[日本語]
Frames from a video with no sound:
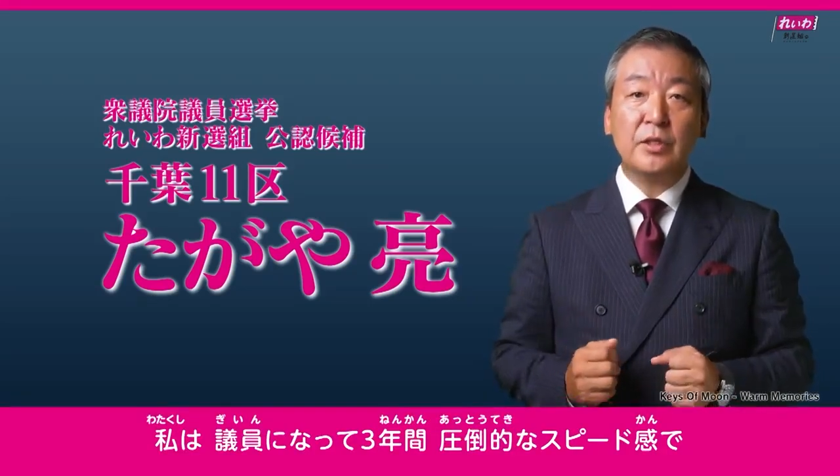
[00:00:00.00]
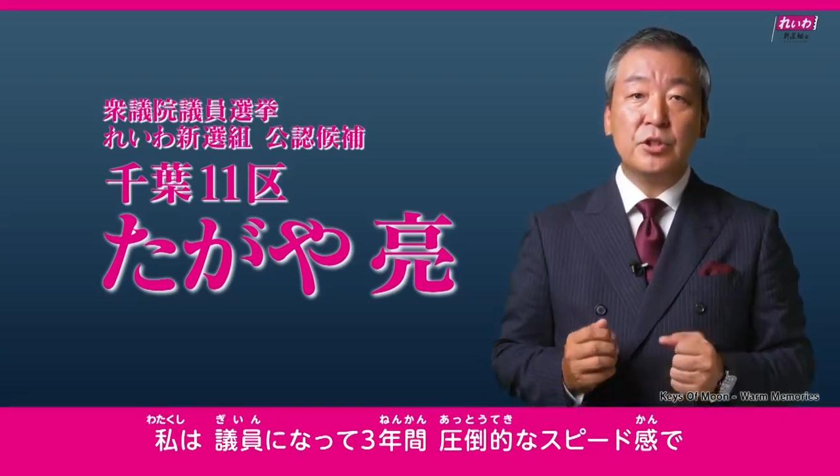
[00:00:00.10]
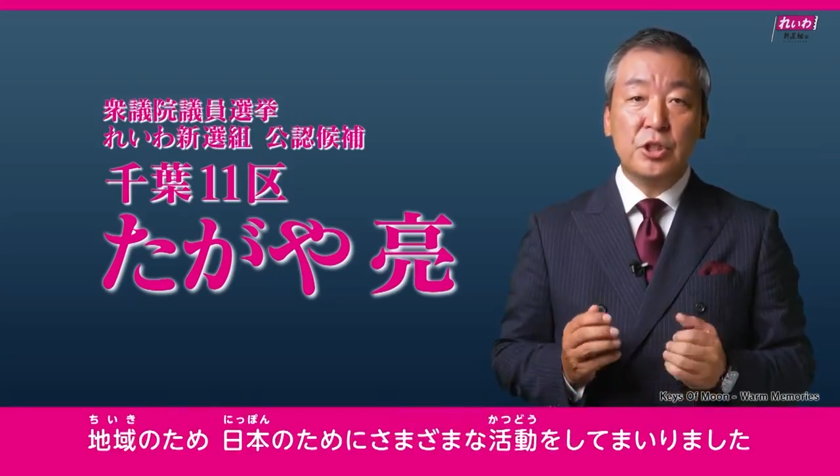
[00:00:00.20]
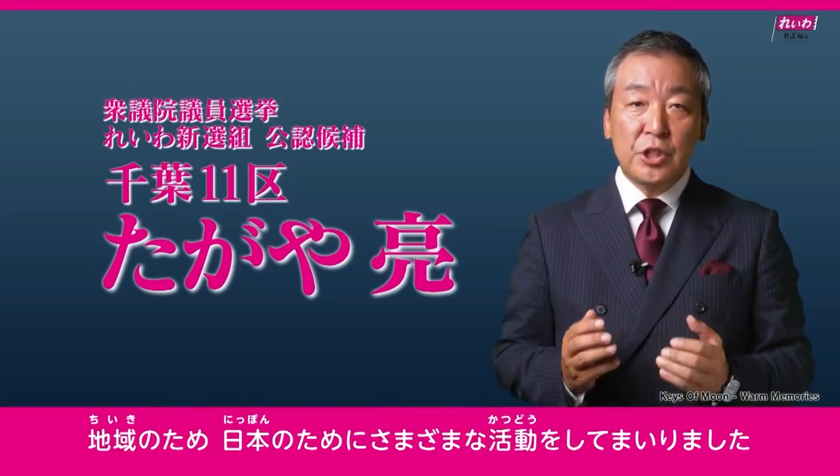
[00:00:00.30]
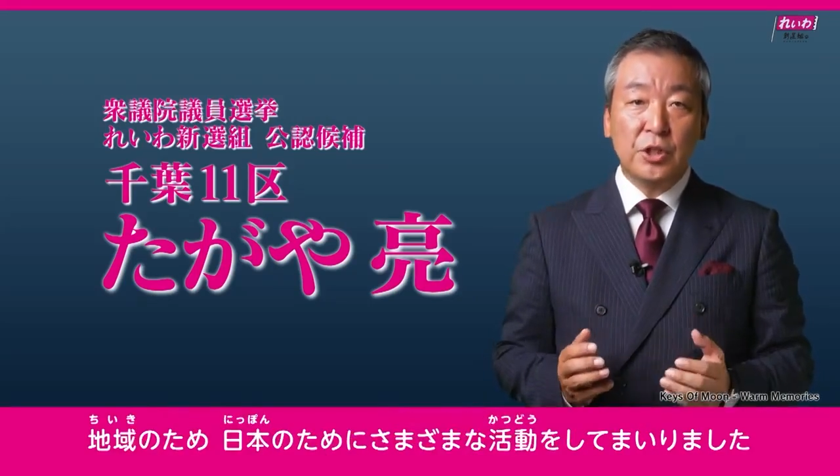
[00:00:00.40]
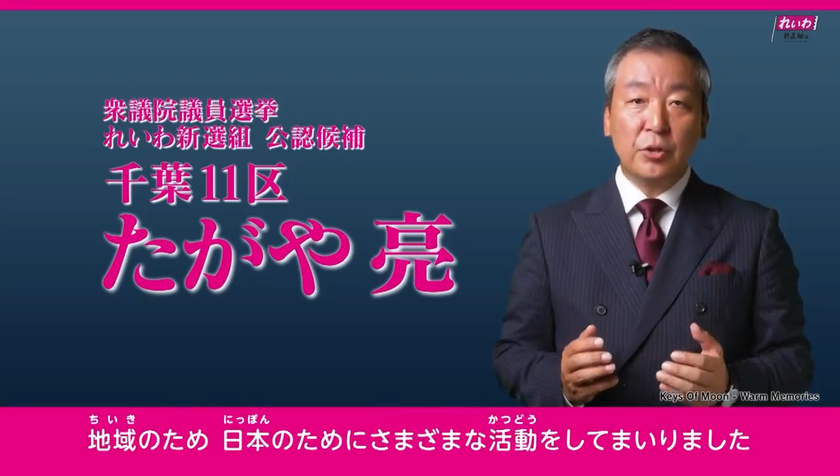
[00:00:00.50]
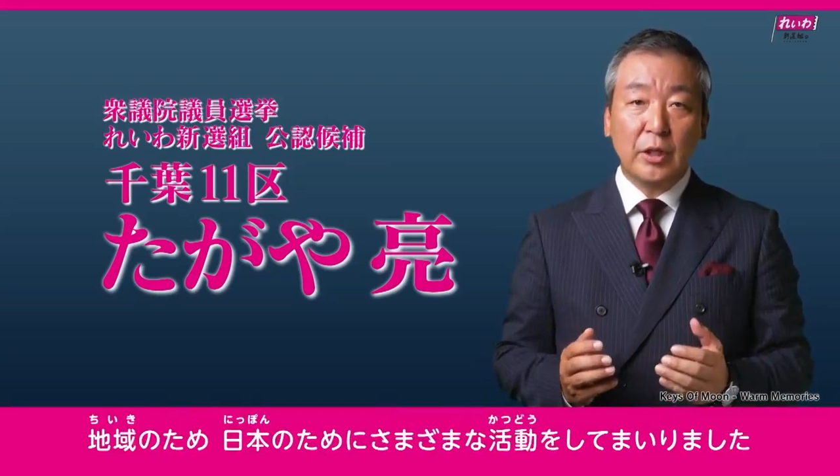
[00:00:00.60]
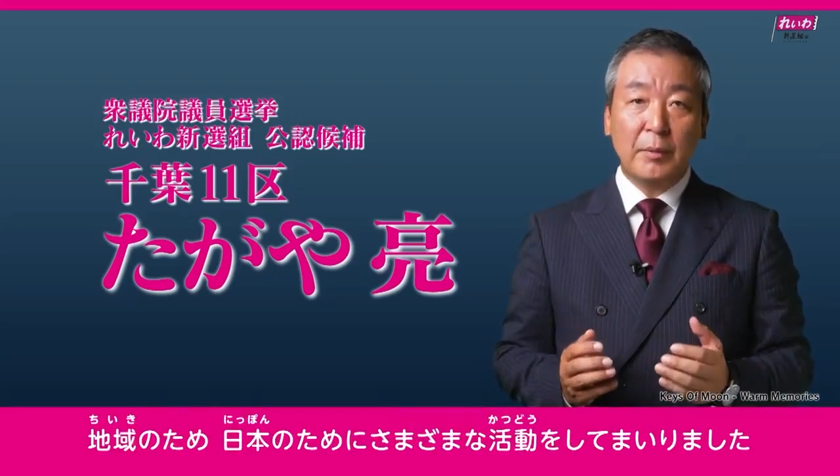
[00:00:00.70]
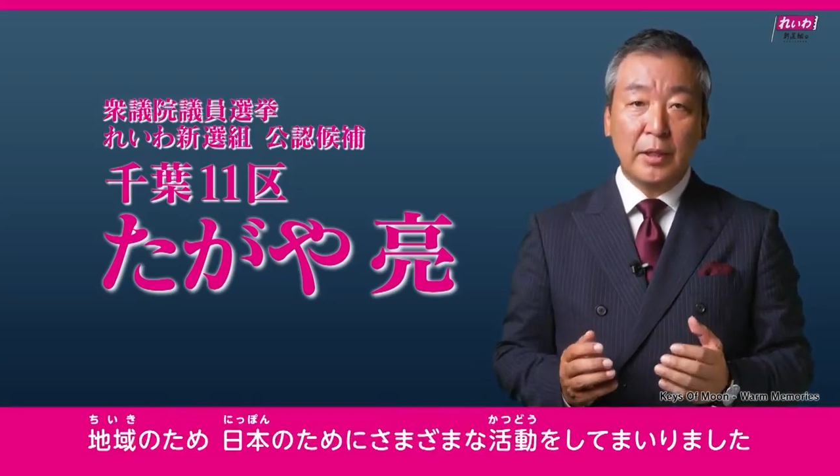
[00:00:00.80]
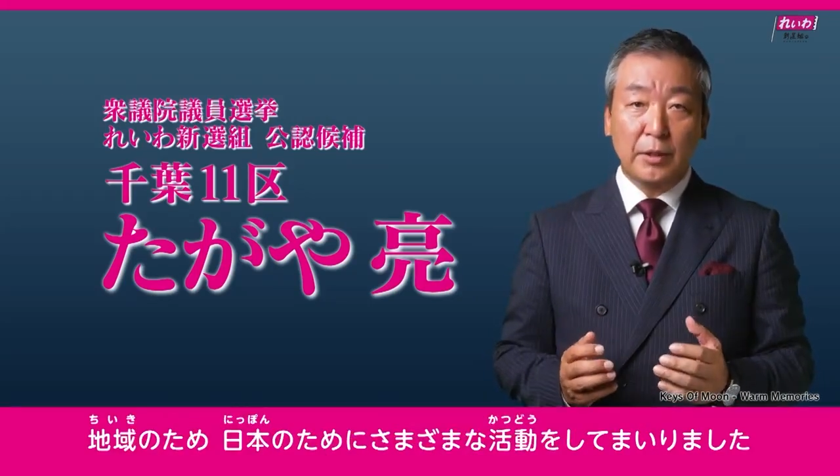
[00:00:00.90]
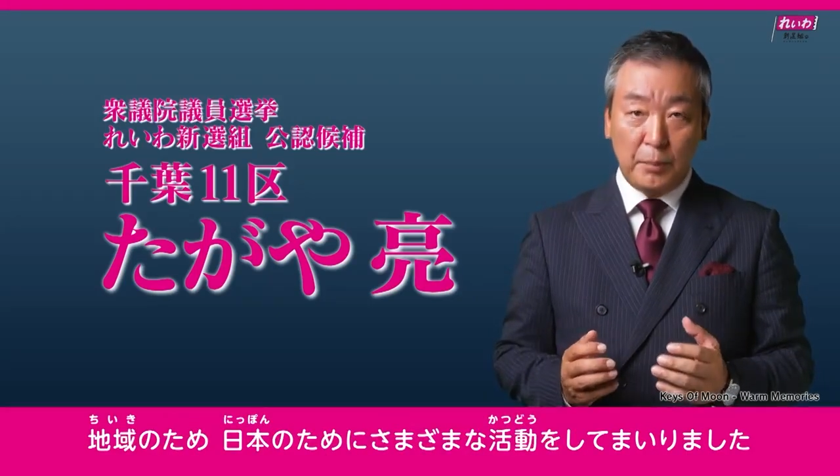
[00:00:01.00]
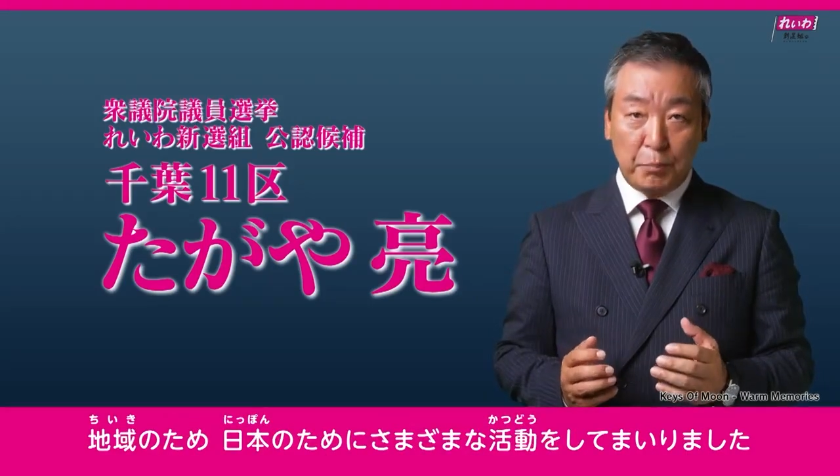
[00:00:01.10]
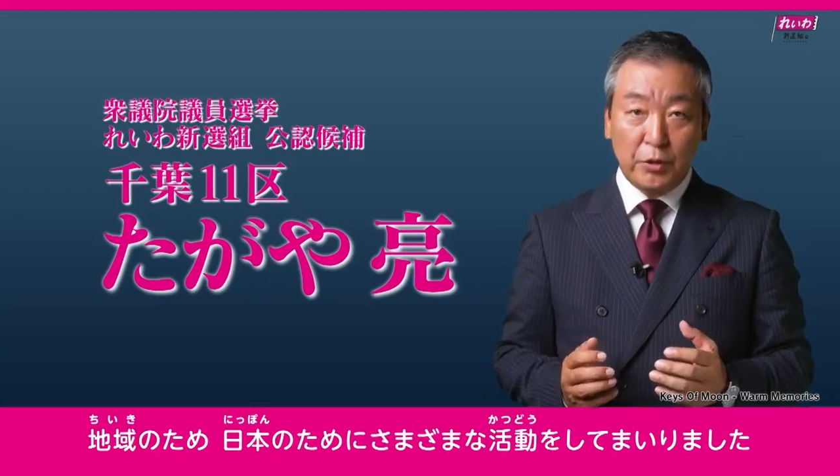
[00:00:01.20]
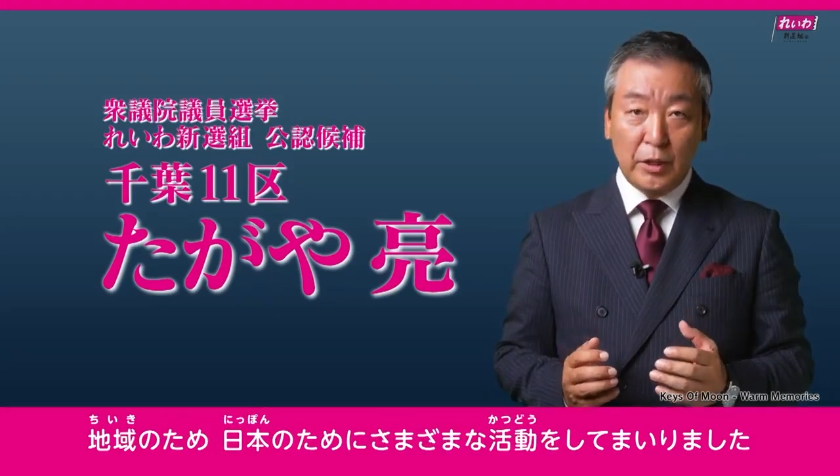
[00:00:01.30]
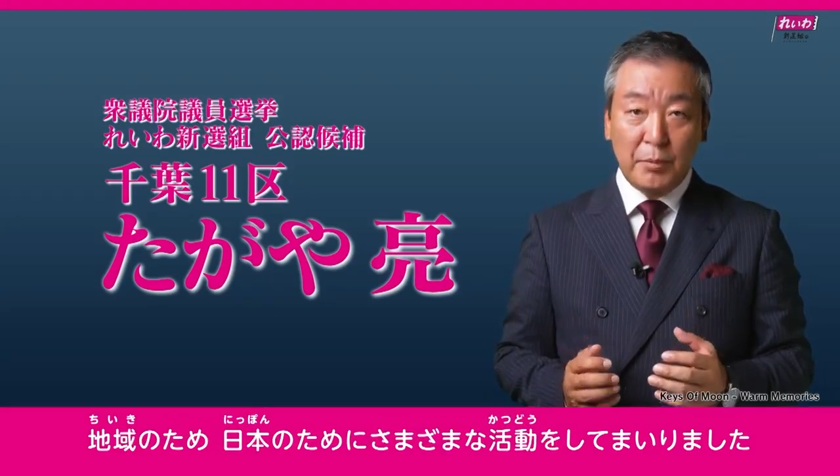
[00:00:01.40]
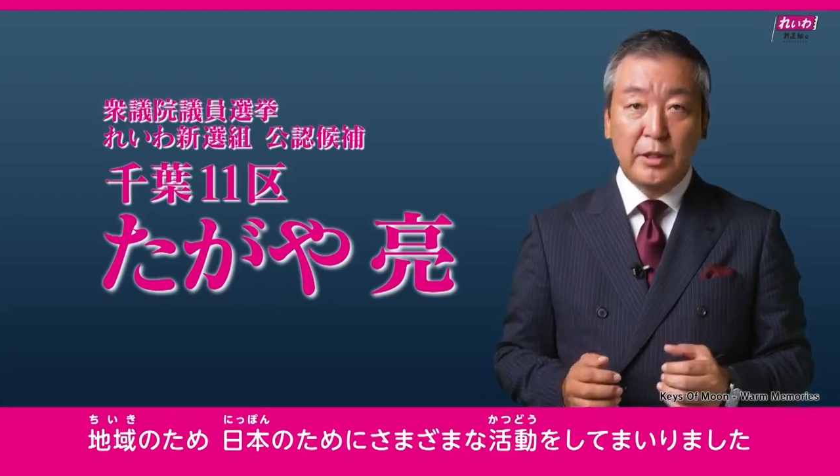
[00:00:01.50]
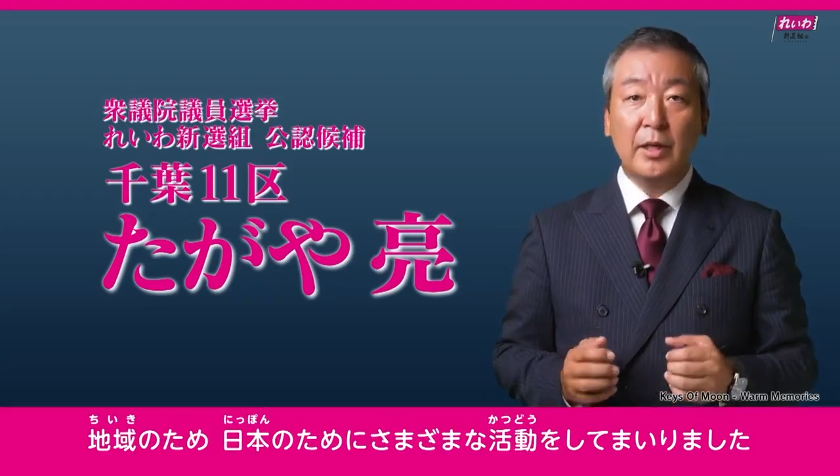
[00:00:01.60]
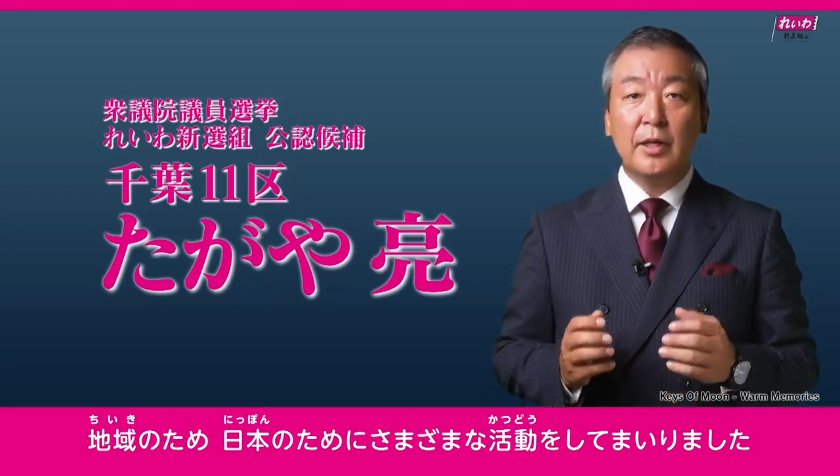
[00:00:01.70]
地域のため日本のために